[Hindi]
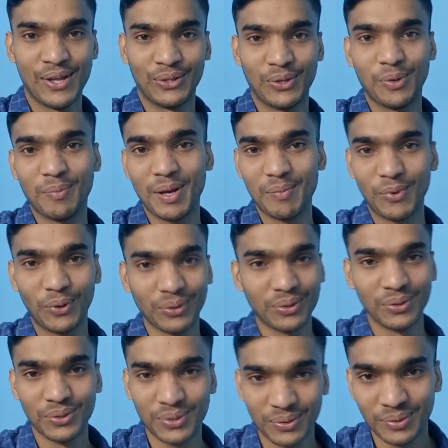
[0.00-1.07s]
तो मैं बहुत
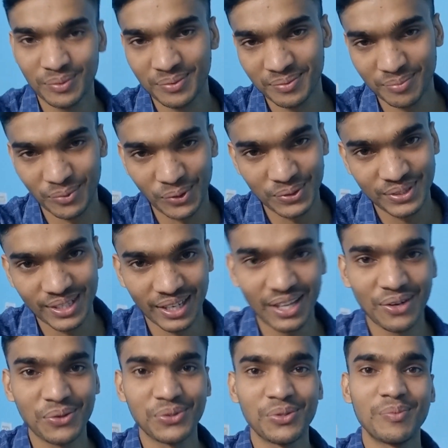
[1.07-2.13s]
खुश हूँ बहुत
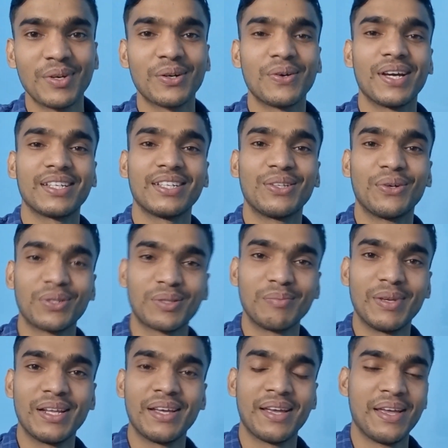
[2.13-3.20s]
ज़्यादा खुश हूँ मेरे को ऐसे दोस्त
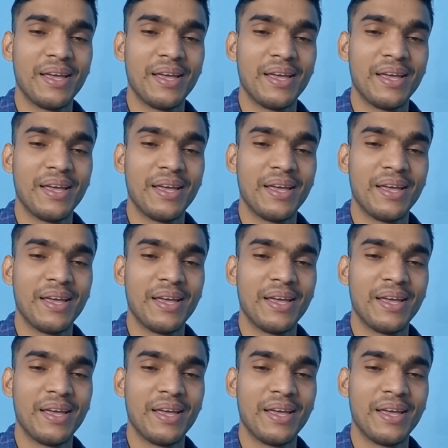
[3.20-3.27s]
मिले